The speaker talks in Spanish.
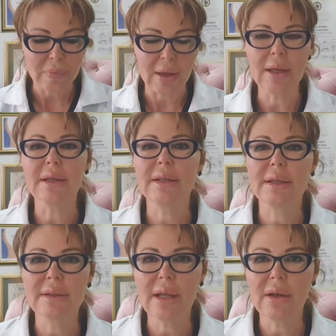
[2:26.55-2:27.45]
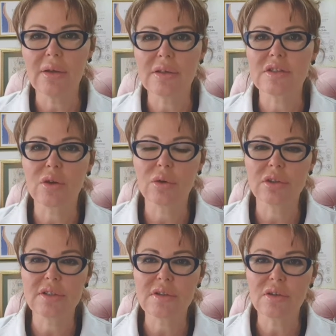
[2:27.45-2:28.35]
El kit de las
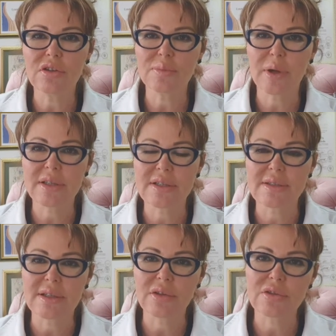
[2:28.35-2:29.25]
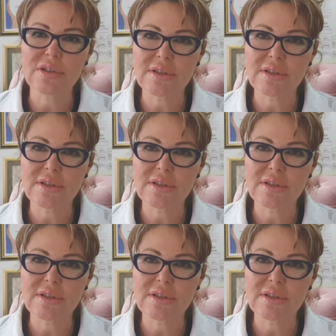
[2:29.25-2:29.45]
gotas con los parchecitos es